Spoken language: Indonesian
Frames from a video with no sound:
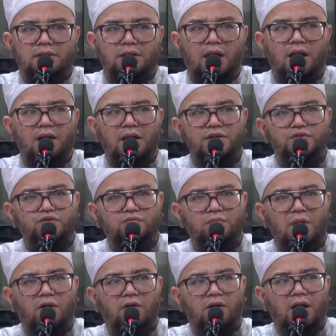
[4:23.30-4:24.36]
Karena
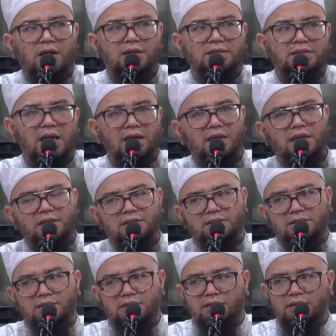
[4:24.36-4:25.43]
cuma orang sakit
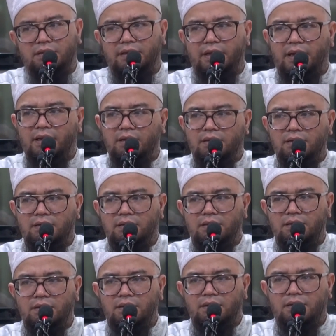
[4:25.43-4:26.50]
ya
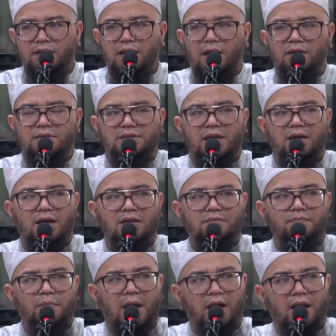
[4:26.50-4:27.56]
yang sangat
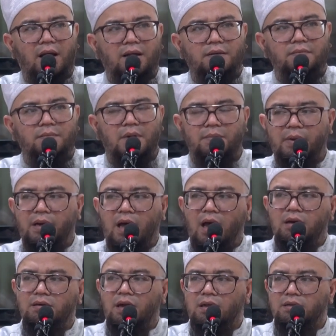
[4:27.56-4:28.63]
parah
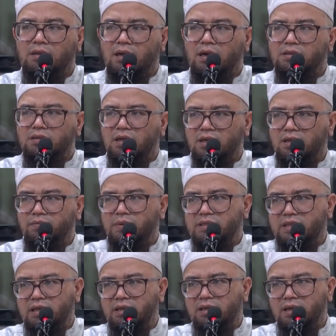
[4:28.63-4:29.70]
perbedaan antara sakit
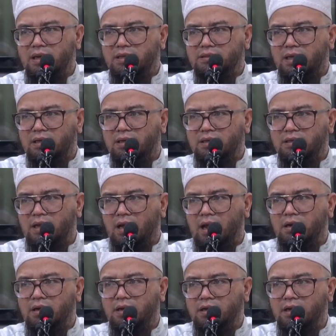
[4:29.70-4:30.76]
fisik dengan sakit yang
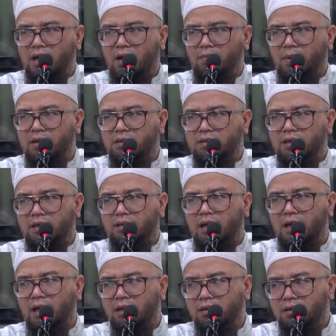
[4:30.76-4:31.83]
ada di dalam hati
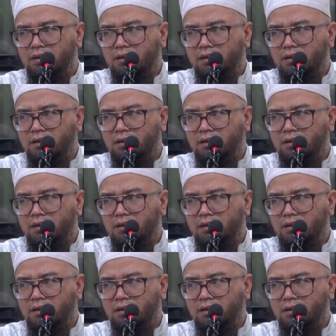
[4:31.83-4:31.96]
adalah